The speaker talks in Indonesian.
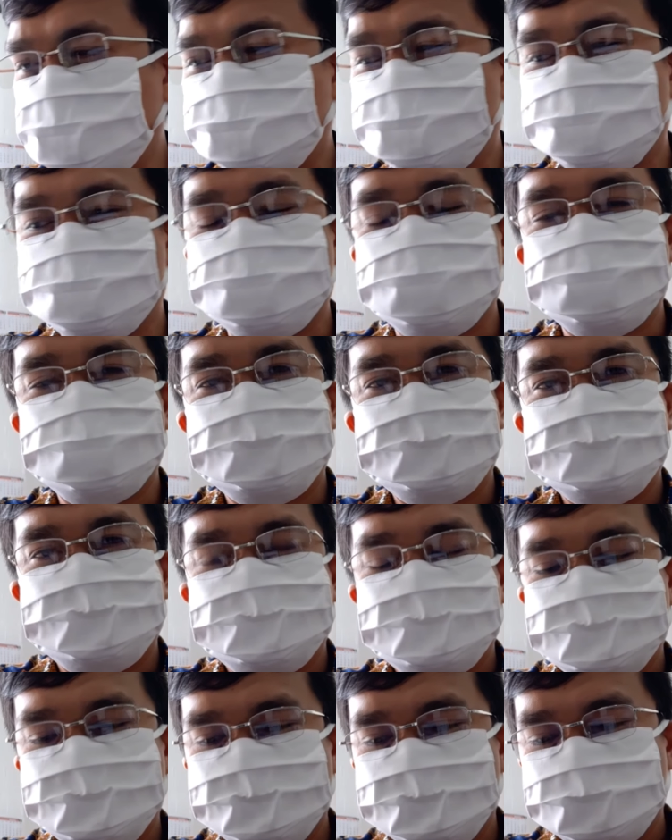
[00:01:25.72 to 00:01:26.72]
itu
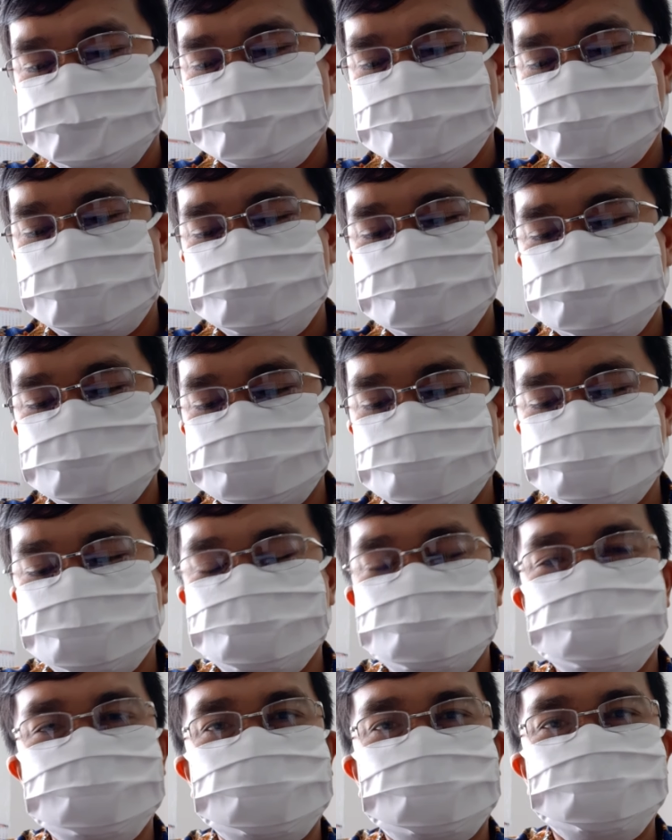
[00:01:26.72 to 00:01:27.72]
di dalam 1
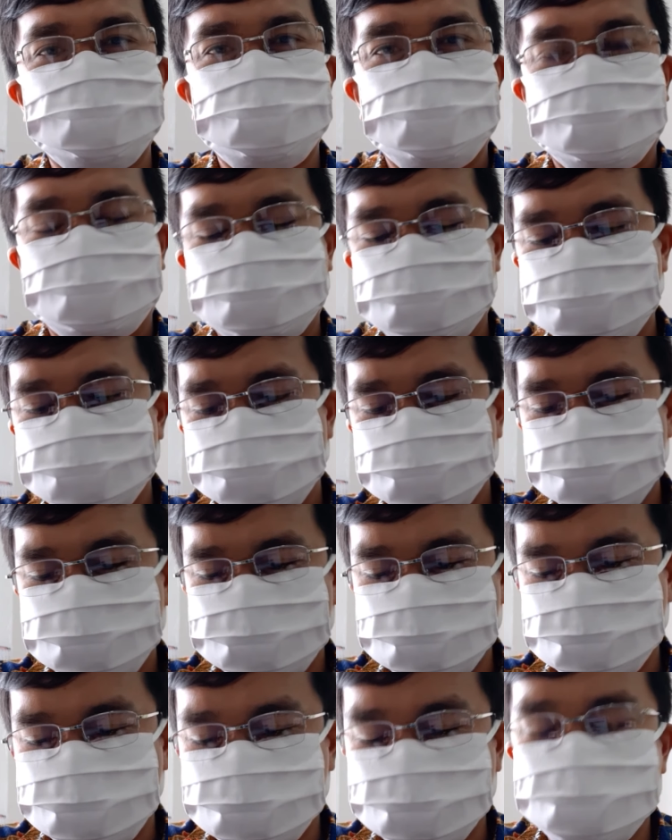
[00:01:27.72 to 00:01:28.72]
Samuel
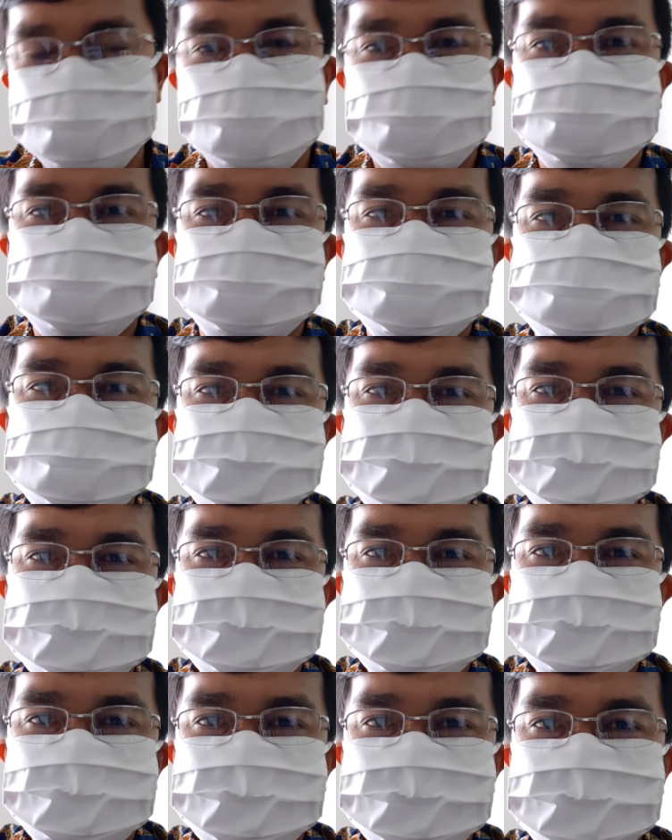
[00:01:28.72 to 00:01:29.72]
17.
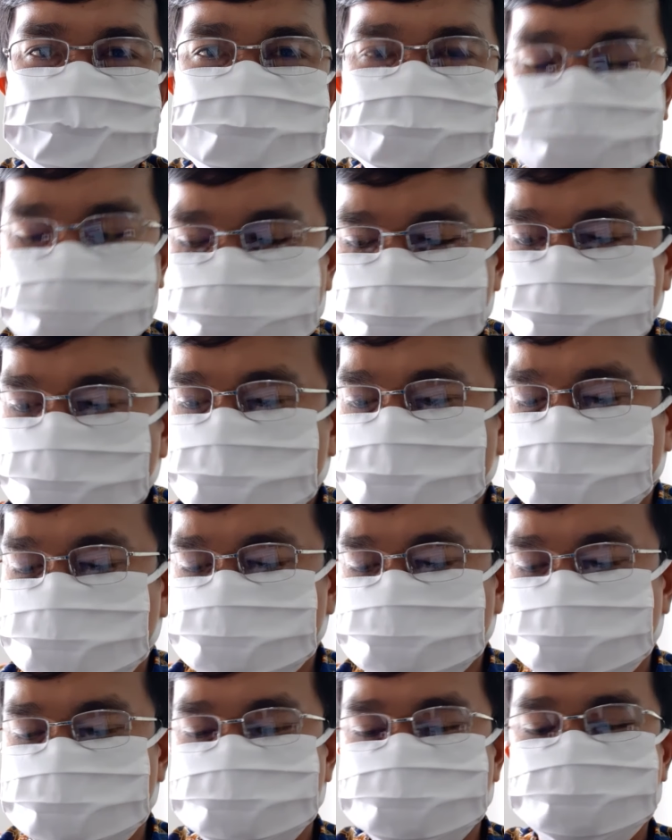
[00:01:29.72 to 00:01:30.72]
Satu
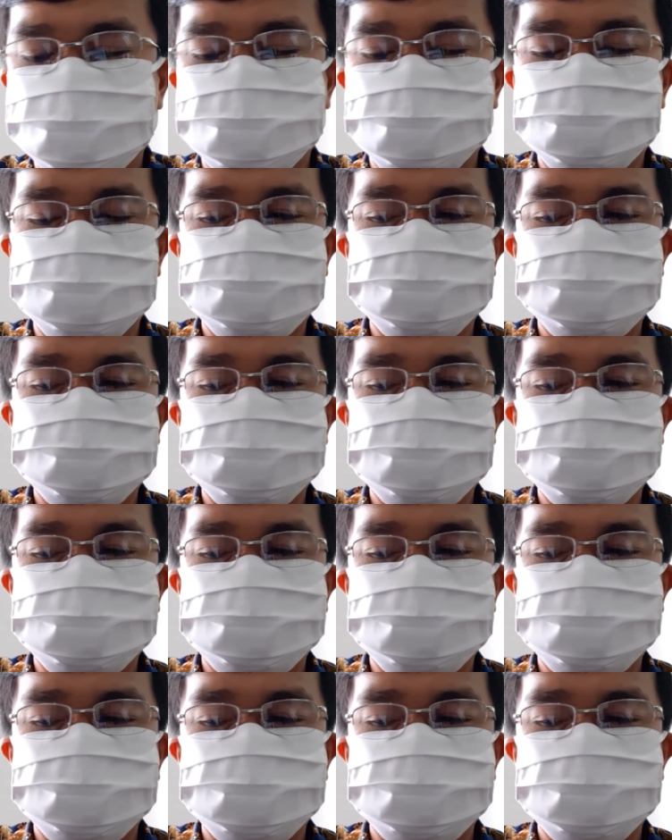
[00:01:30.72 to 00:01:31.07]
pasal itu